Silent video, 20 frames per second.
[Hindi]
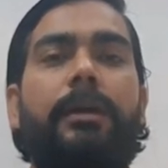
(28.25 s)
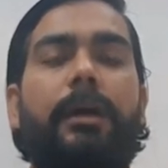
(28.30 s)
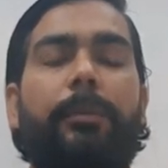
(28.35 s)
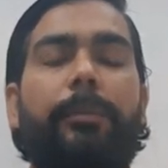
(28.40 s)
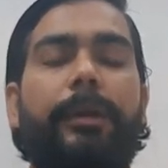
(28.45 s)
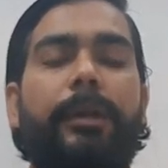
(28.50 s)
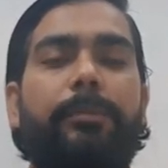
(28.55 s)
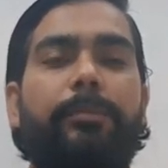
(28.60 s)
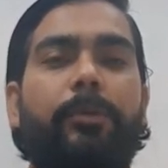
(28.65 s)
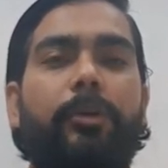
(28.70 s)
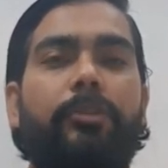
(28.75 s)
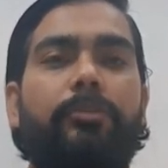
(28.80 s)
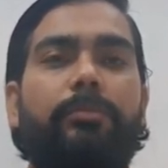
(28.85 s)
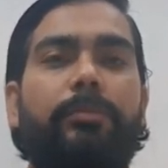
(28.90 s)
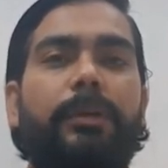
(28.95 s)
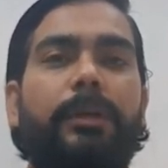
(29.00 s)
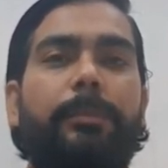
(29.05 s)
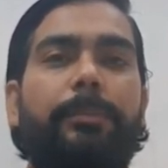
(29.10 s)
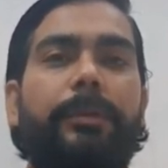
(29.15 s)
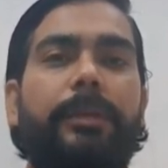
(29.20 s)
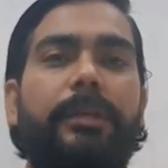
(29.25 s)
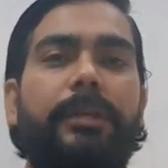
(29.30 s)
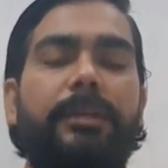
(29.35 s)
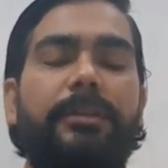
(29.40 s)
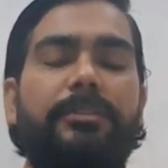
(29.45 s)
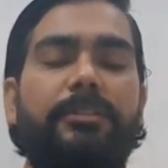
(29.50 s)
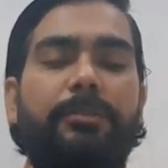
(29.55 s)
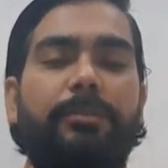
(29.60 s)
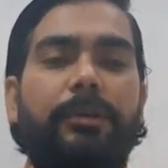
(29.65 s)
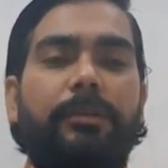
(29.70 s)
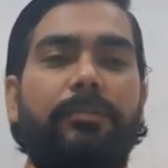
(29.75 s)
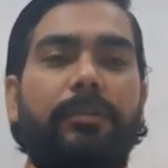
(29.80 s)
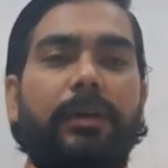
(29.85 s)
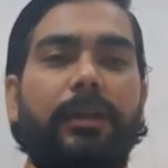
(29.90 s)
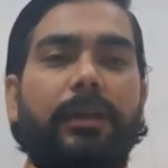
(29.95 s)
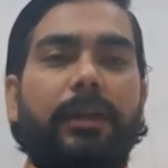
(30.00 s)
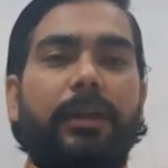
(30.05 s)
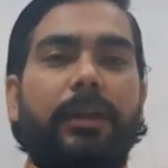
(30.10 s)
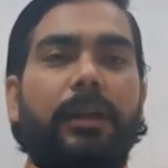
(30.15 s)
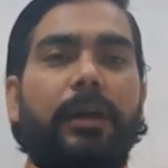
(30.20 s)
कमेंट बॉक्स में अपने ईष्ट
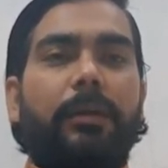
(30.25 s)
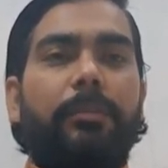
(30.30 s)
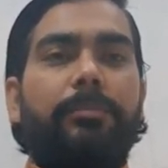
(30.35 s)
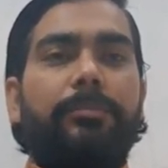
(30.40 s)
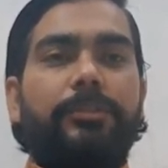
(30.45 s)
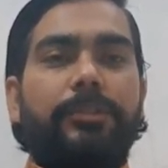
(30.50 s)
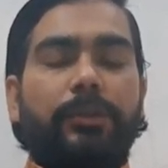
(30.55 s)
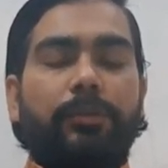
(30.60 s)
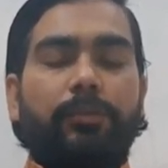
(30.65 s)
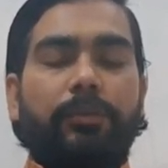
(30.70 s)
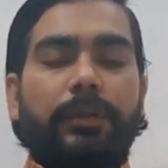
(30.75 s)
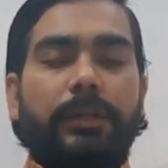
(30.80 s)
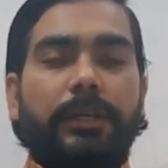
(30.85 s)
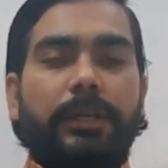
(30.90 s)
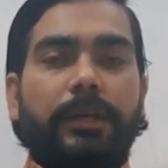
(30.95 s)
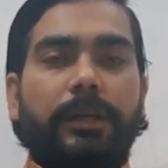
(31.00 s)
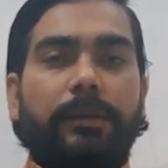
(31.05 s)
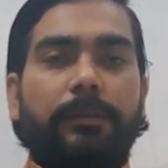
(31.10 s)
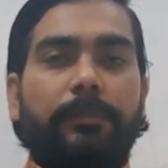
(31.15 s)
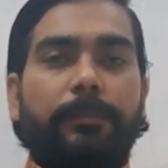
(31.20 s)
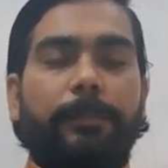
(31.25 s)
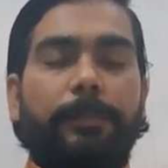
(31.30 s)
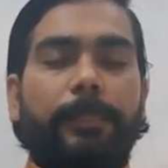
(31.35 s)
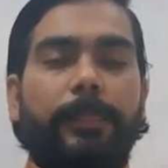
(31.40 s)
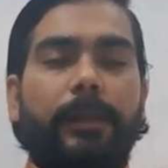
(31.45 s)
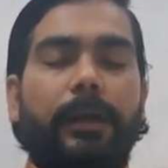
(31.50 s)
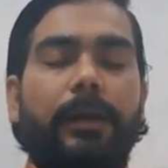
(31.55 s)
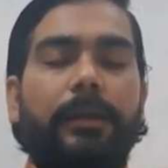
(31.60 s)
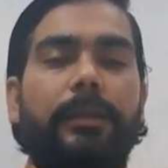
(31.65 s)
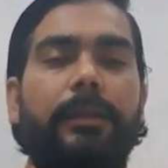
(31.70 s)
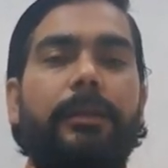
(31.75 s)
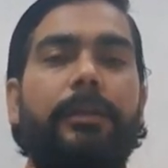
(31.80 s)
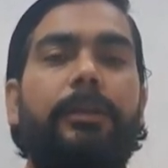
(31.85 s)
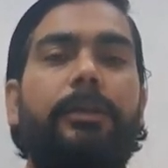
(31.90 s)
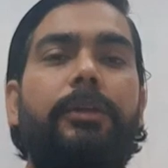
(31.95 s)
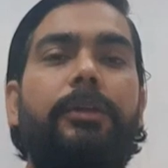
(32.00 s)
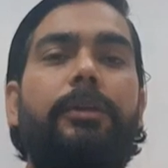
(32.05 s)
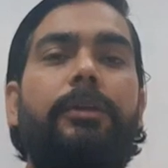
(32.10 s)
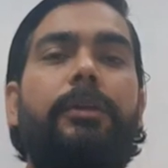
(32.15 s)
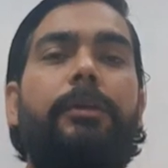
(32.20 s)
भगवान का नाम जरूर लिखें आइए
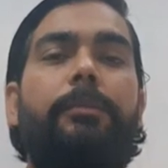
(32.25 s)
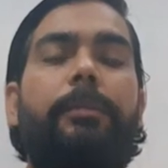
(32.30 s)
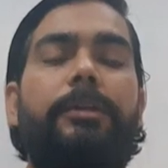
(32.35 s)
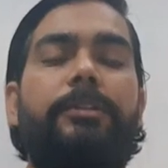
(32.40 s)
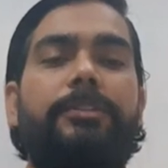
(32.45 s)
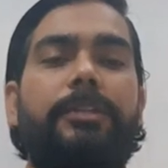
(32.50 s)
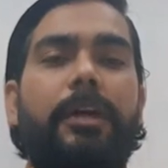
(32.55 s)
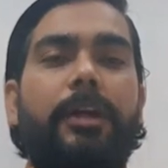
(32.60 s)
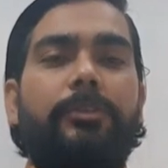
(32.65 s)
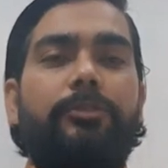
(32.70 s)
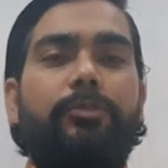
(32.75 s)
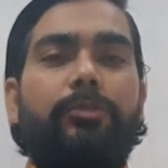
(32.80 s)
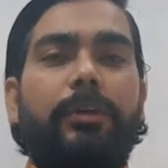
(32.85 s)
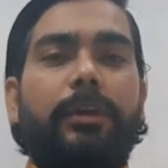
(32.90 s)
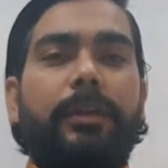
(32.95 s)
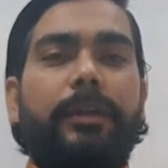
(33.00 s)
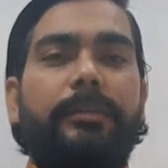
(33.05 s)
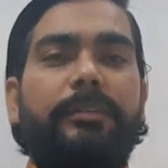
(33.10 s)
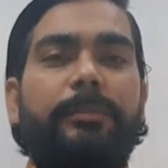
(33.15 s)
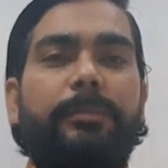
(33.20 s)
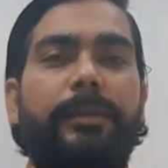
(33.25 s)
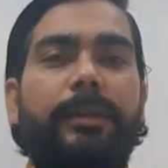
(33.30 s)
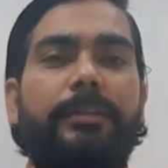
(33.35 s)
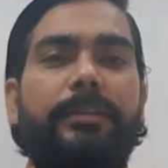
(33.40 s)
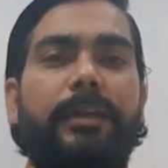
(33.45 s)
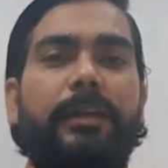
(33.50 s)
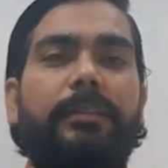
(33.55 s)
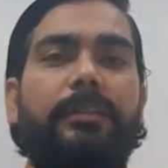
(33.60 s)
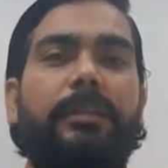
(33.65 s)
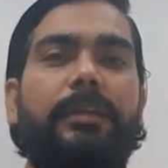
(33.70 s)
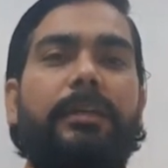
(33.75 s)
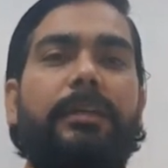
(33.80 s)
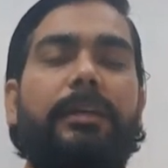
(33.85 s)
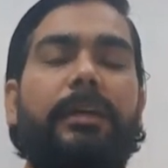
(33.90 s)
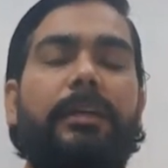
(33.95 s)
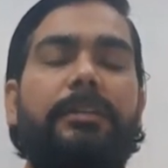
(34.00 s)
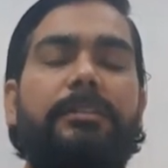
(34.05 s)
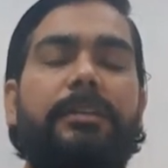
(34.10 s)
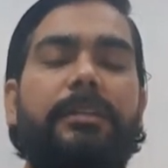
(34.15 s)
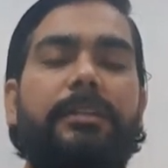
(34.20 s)
पंचांग शुरू करने से पहले जानते हैं
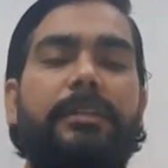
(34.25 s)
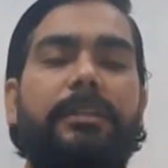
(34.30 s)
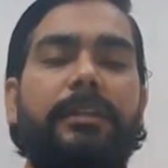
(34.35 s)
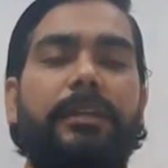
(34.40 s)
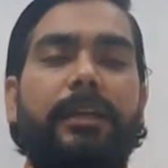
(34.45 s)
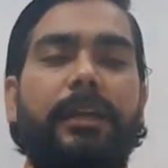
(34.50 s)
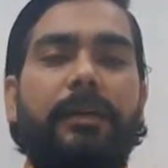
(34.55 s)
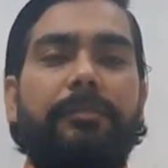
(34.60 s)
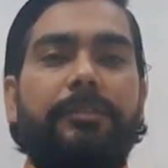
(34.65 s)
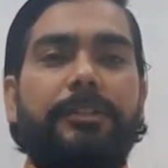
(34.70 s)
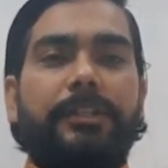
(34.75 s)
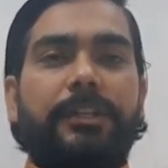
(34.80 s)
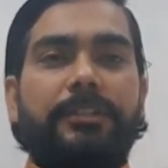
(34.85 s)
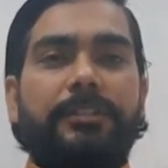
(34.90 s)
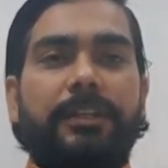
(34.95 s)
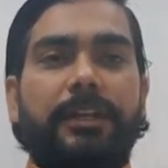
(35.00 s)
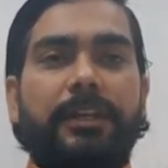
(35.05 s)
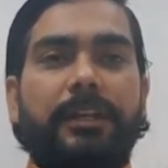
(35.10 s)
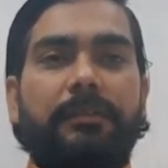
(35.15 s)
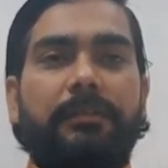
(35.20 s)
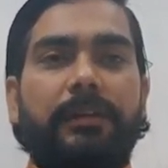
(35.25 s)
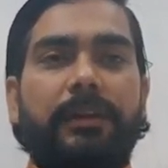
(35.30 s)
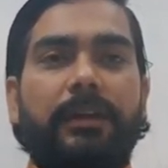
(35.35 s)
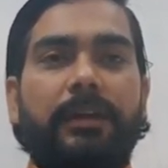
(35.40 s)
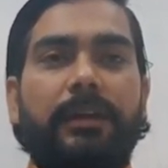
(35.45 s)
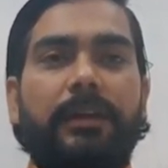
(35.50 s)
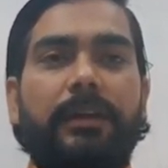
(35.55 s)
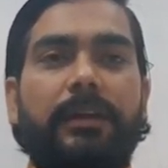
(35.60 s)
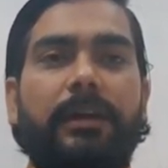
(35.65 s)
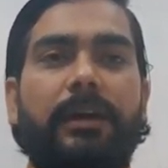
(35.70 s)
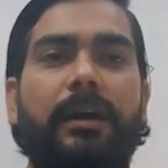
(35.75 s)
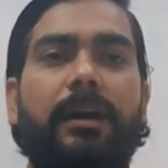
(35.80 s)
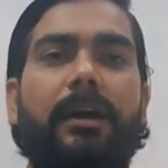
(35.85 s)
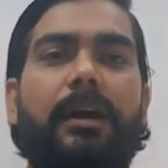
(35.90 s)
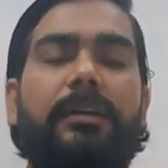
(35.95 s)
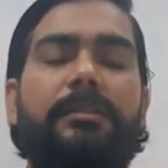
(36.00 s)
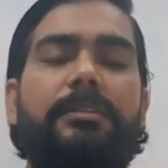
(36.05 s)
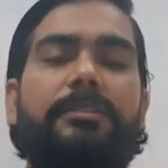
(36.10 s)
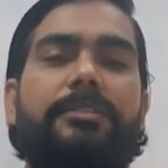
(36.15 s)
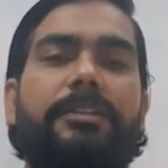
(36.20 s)
आज के दिन क्या विशेष रहने वाला है
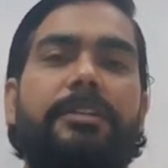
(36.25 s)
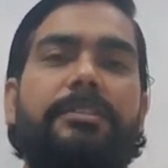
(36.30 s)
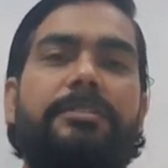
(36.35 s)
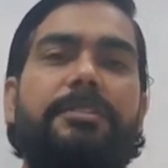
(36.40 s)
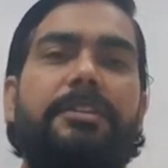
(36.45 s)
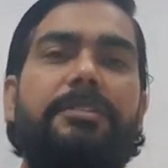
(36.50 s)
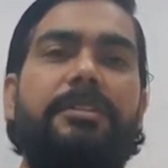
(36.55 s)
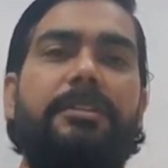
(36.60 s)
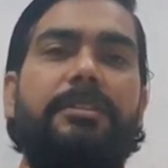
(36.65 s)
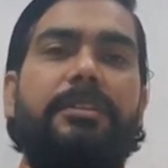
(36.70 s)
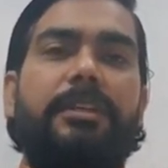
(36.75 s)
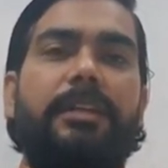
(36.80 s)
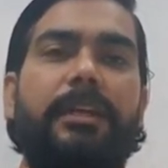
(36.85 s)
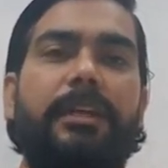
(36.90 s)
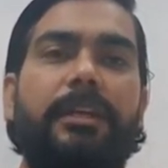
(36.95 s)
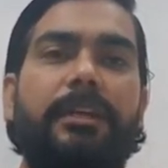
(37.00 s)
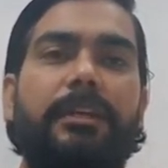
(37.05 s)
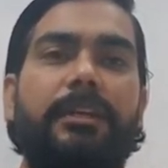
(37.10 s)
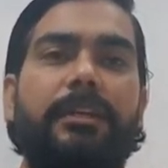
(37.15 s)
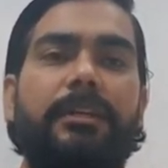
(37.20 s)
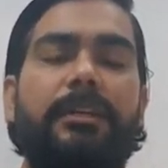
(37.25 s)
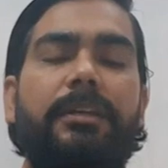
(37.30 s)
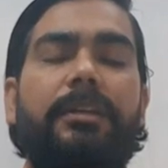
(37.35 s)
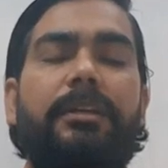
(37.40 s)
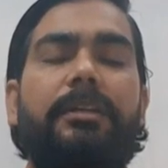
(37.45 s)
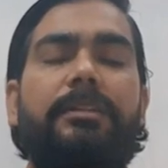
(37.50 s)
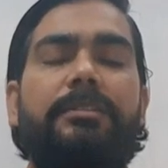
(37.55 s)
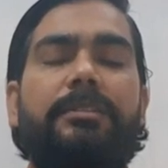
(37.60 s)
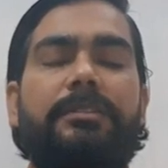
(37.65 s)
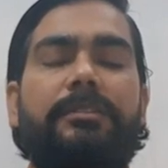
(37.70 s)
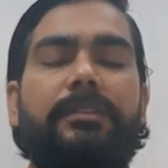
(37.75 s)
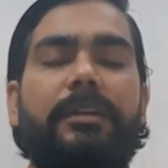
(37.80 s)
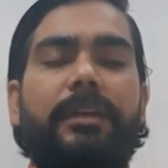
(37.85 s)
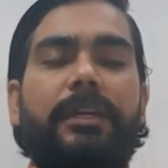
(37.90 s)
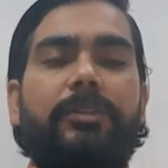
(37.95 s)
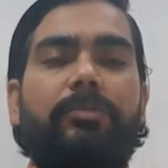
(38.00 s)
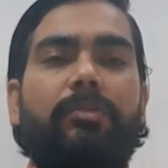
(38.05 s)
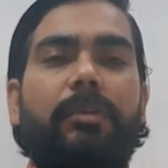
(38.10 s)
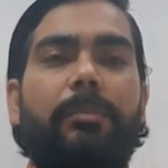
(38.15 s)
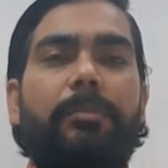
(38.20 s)
आज षष्ठी तिथि रहेगी जिसके
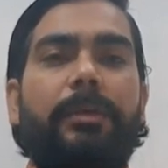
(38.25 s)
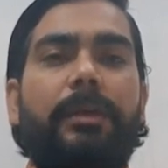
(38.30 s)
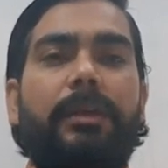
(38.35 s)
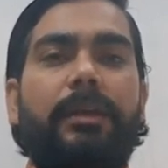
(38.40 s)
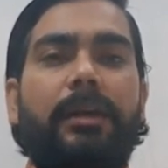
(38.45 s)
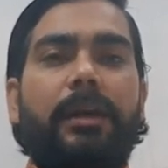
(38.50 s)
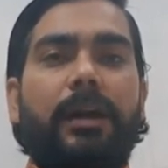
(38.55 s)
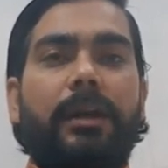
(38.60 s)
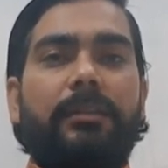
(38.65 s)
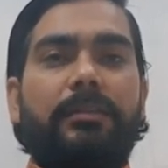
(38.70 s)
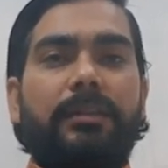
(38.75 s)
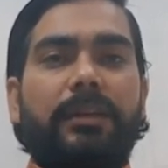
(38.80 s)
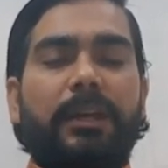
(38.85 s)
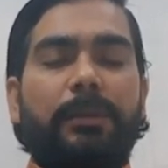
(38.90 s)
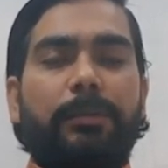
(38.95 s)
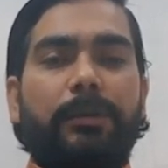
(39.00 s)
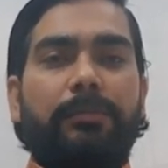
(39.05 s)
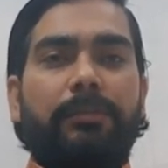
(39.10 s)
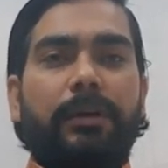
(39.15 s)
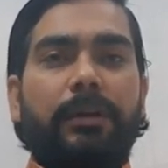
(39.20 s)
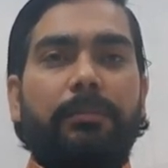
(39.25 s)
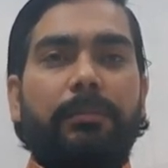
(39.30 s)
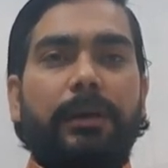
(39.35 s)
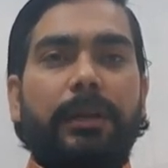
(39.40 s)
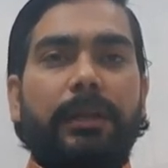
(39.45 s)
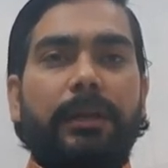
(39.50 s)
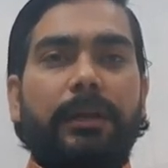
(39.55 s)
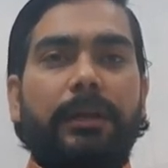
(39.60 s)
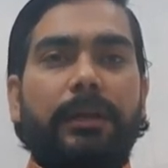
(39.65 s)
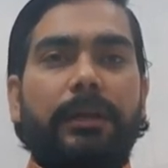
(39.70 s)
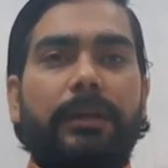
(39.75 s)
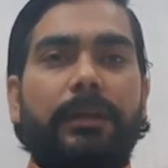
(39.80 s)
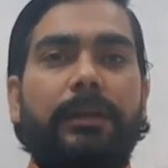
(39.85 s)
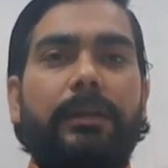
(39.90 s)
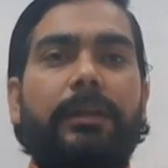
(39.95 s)
कि स्वामी कार्तिकेय भगवान माने गए